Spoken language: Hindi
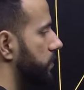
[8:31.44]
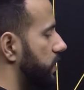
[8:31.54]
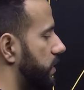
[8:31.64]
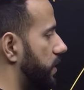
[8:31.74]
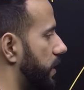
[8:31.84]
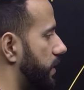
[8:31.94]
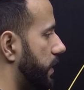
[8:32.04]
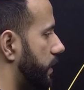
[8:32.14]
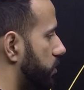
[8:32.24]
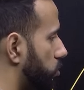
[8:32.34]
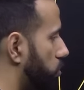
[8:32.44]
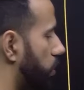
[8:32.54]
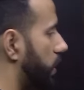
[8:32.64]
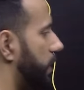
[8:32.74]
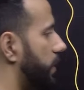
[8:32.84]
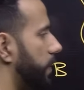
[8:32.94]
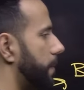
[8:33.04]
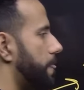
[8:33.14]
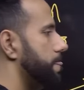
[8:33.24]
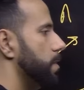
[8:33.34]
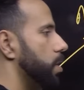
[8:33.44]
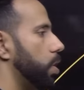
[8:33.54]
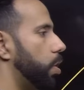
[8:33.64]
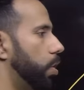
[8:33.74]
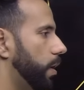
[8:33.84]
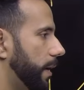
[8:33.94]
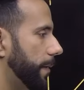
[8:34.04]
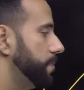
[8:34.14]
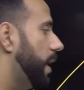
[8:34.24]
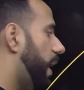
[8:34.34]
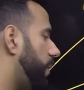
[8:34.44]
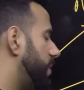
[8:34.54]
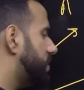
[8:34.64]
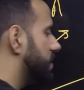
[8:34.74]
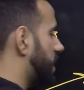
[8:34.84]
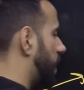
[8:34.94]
टिक टिक टिक टिक शुरू हो गया घड़ी में ओके अब इस हिसाब